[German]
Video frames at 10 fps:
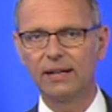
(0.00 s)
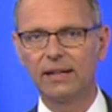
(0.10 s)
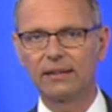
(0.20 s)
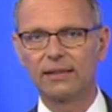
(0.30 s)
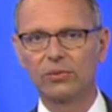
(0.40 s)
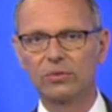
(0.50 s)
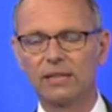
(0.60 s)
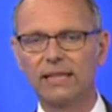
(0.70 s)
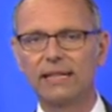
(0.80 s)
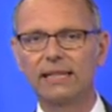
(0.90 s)
Der
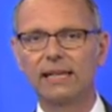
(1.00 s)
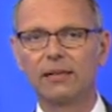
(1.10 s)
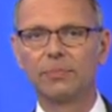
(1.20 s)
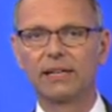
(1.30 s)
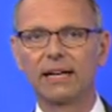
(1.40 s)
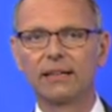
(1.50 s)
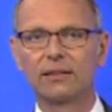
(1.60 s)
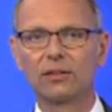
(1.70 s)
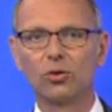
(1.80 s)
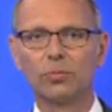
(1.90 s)
Unterlegene, ein
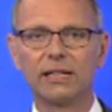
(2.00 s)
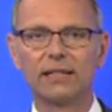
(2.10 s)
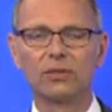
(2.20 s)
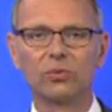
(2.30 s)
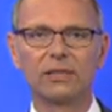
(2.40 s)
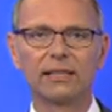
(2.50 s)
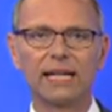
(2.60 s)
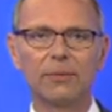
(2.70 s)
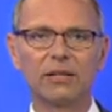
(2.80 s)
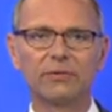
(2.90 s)
bekannter Oberländer
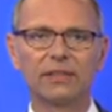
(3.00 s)
Unternehmer,